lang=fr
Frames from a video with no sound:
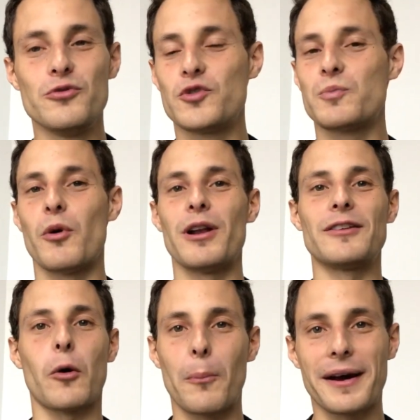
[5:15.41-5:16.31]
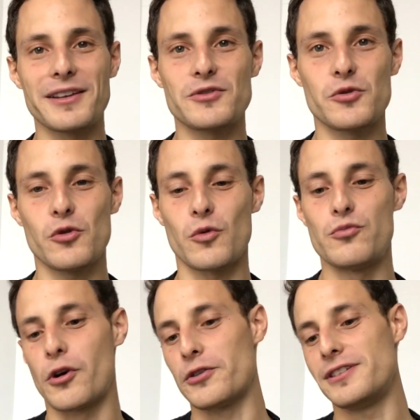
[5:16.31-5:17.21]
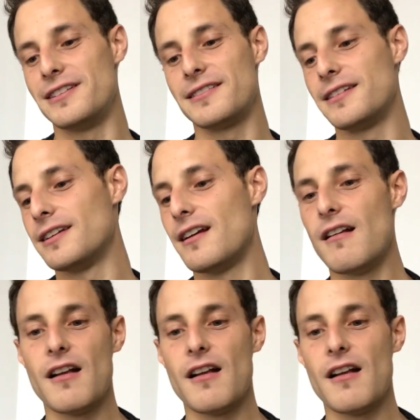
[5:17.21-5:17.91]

nous spoil un temps précieux qu'on pourrait utiliser